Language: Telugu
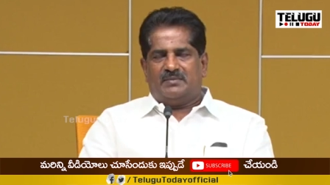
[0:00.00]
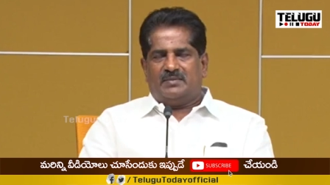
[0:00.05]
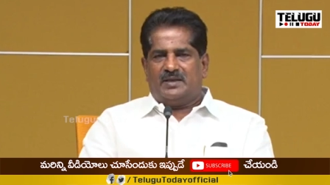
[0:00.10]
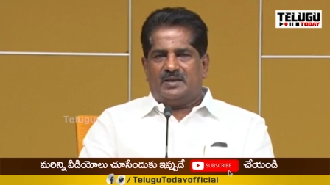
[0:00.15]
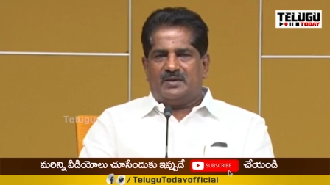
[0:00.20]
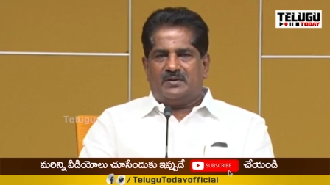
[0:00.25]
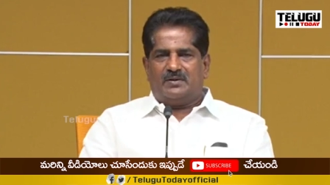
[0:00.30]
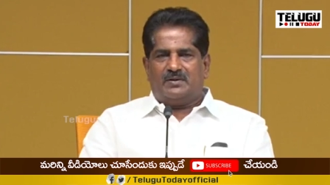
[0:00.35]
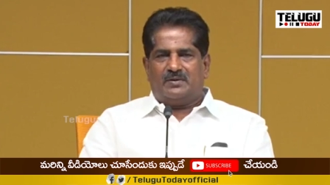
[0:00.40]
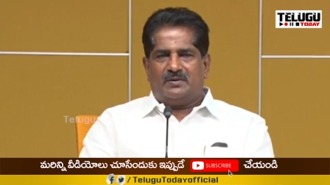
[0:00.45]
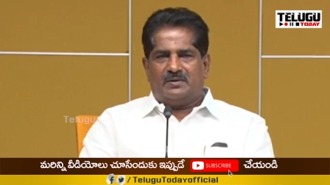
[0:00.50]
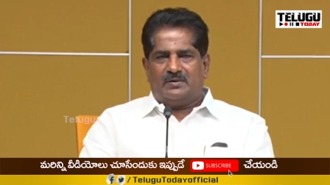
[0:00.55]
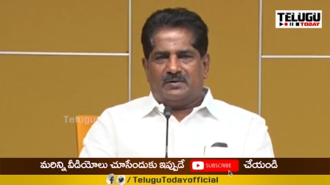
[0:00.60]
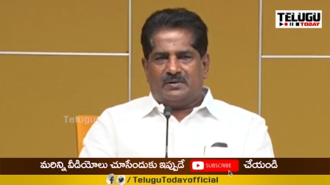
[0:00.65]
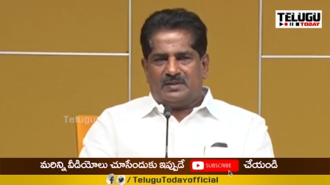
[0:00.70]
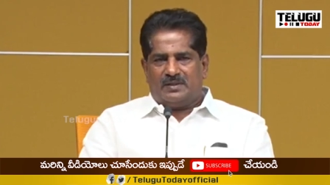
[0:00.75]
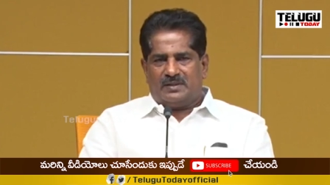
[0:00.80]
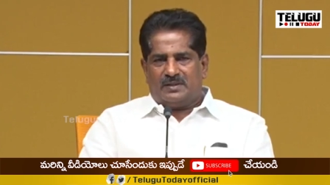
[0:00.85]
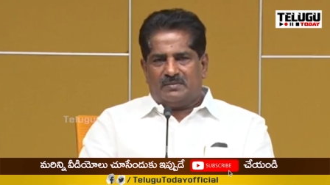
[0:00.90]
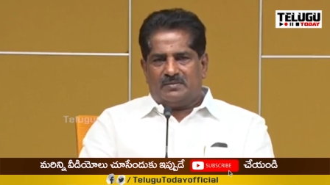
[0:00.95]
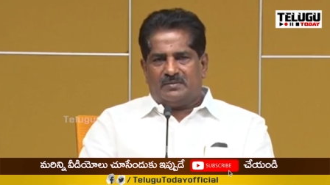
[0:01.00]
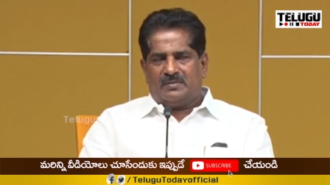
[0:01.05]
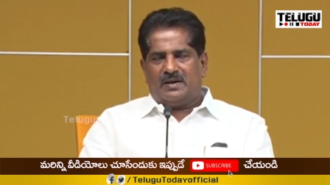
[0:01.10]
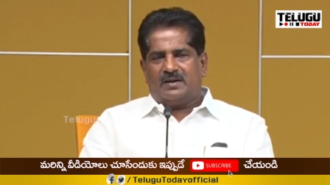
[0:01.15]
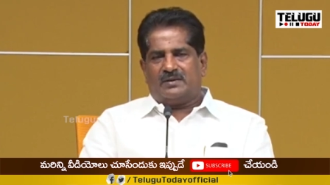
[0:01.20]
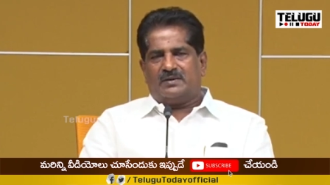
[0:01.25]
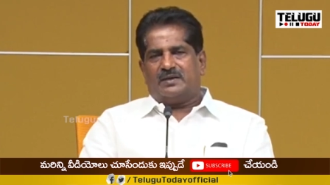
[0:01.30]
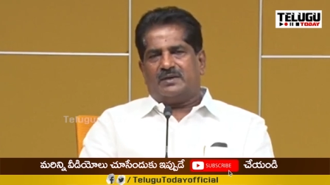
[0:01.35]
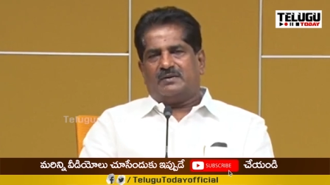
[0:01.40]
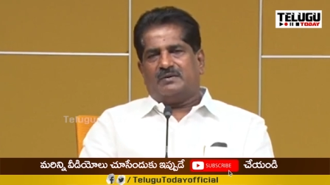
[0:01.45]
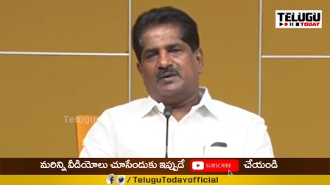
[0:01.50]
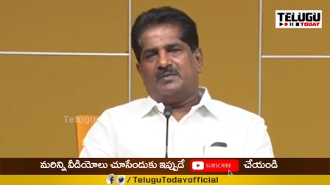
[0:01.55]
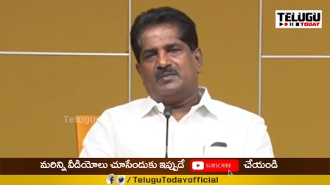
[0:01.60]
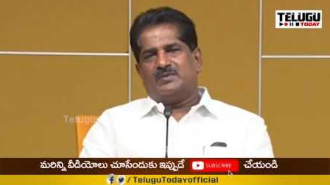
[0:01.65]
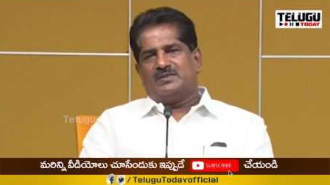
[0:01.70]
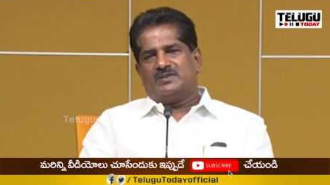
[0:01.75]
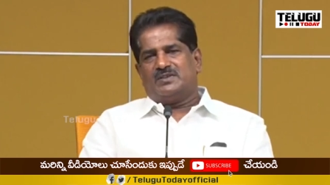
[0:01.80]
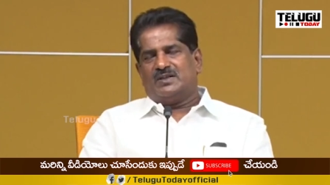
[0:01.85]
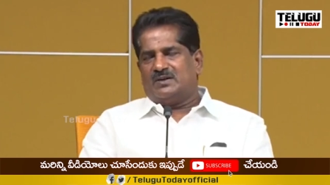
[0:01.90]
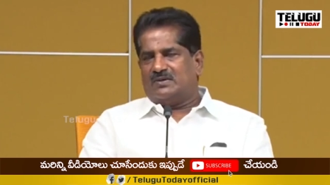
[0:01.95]
మేము మాకు ఇరవై
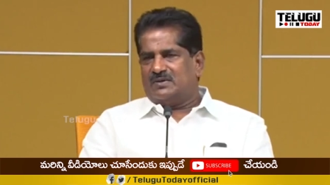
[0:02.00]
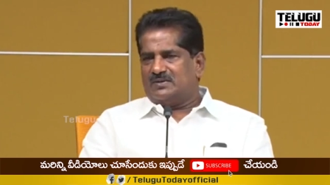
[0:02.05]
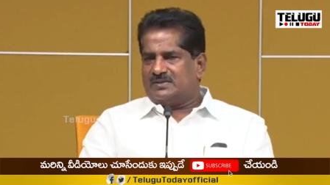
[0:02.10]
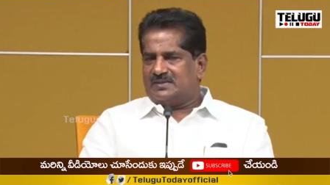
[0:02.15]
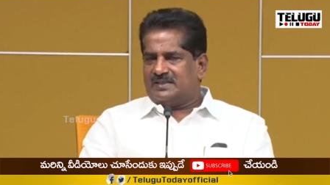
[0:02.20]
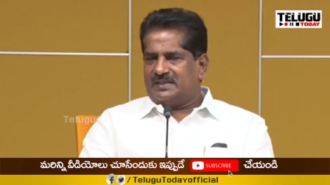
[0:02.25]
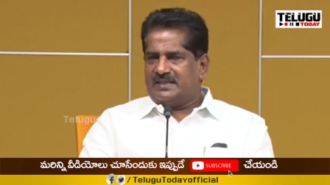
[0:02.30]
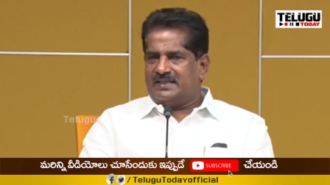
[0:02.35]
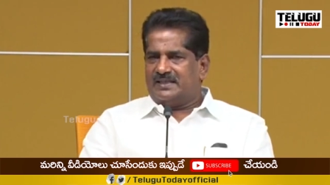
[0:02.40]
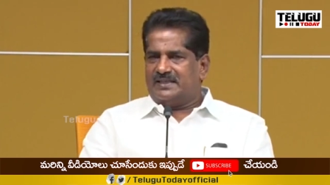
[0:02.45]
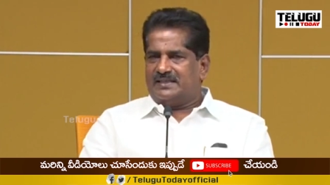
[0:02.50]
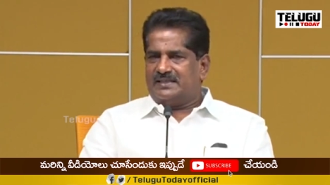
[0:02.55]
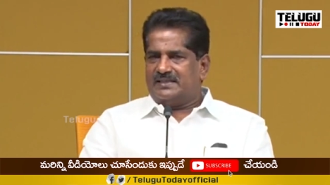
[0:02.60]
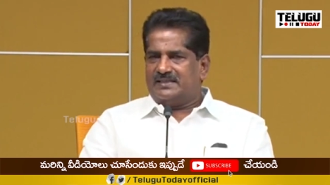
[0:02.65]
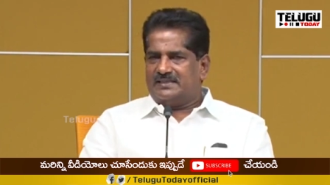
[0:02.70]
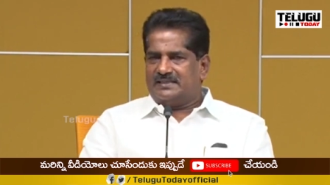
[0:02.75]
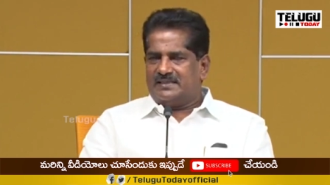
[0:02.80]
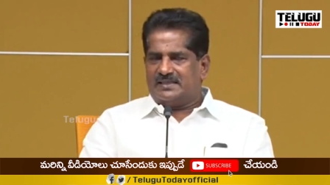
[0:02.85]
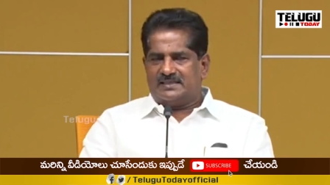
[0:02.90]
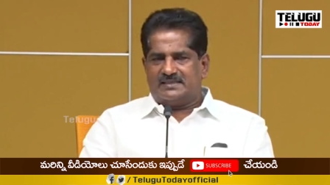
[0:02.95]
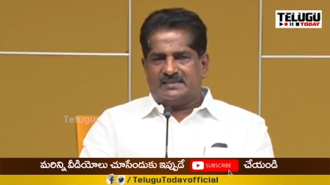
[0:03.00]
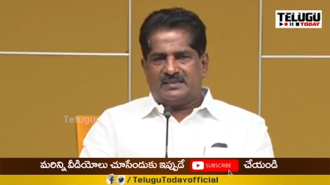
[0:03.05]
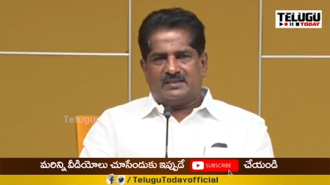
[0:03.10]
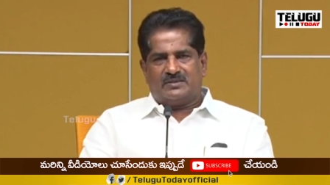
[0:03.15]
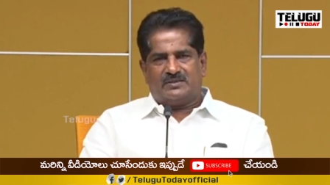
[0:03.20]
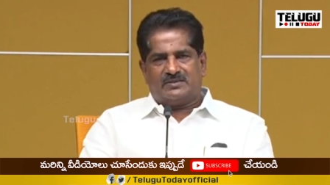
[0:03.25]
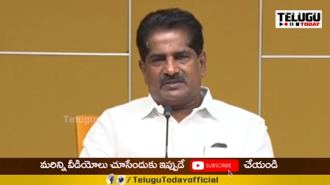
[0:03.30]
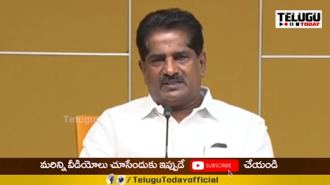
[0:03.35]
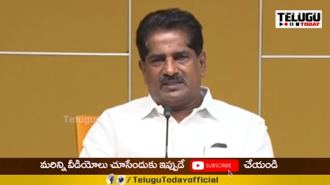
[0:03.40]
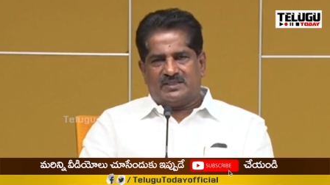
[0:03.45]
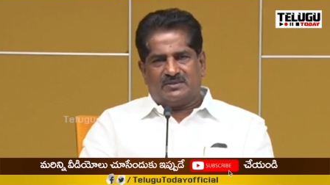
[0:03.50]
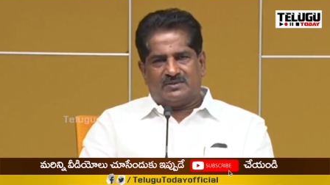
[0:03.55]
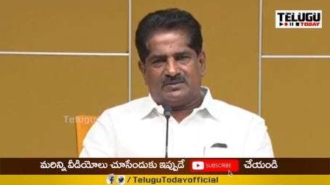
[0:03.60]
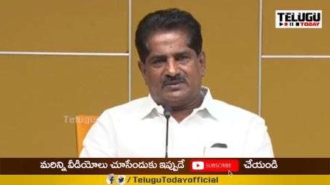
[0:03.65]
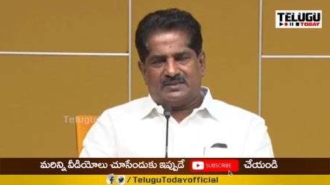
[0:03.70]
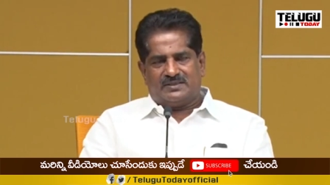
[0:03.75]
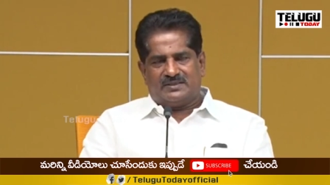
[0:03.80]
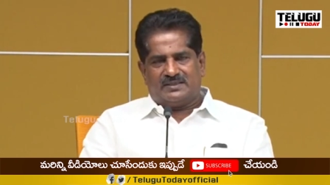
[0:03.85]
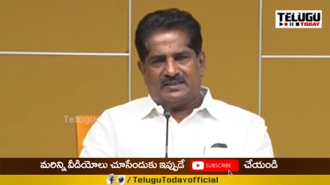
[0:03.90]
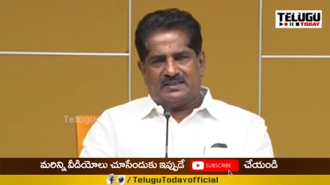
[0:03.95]
మూడు సీట్లు వచ్చినాయి జనసేనకు ఒక సీట్
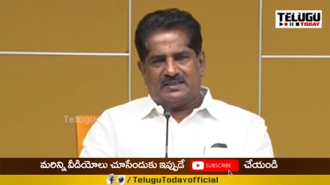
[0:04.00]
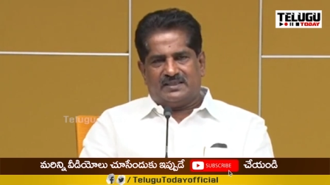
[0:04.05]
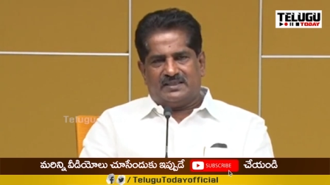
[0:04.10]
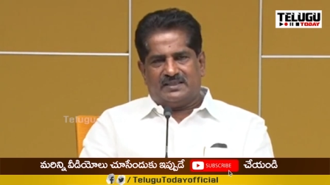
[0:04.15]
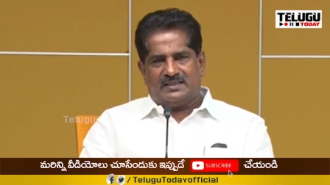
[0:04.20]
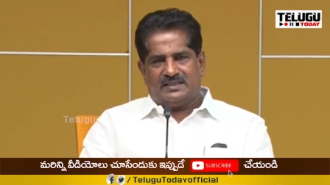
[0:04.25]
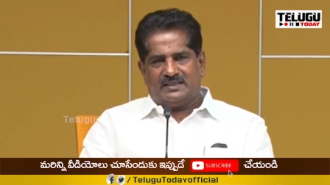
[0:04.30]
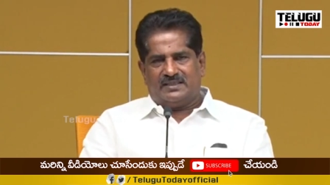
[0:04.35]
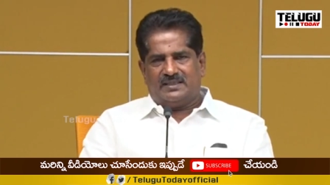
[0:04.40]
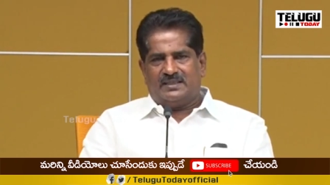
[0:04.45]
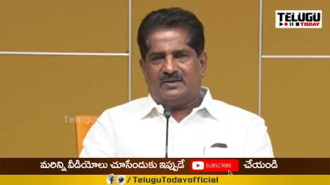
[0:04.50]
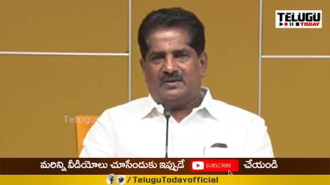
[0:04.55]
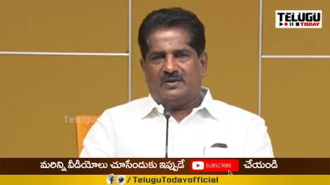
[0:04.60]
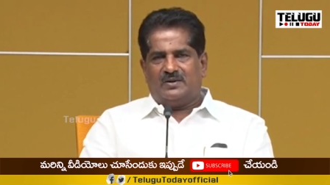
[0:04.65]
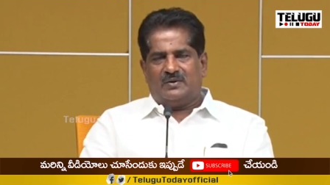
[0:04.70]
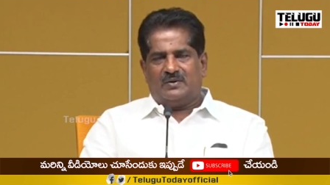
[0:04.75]
వచ్చింది ఇది